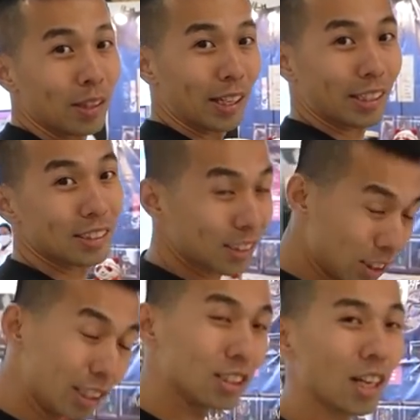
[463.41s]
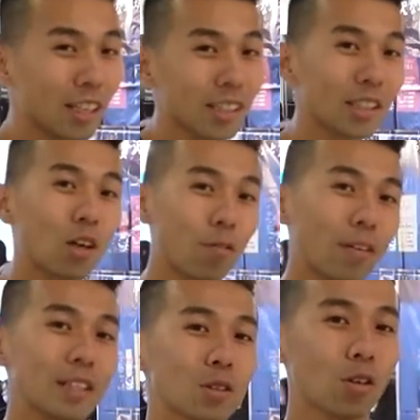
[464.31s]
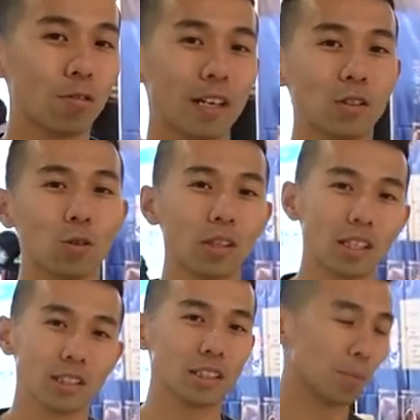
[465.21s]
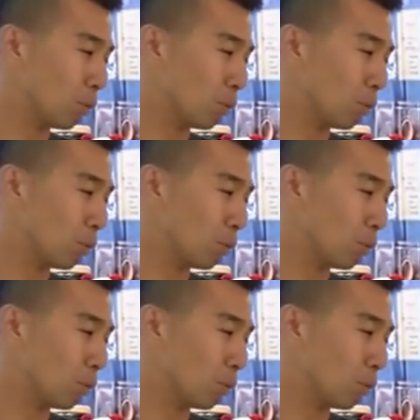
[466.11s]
那现场呢，它有贩售非常多各式的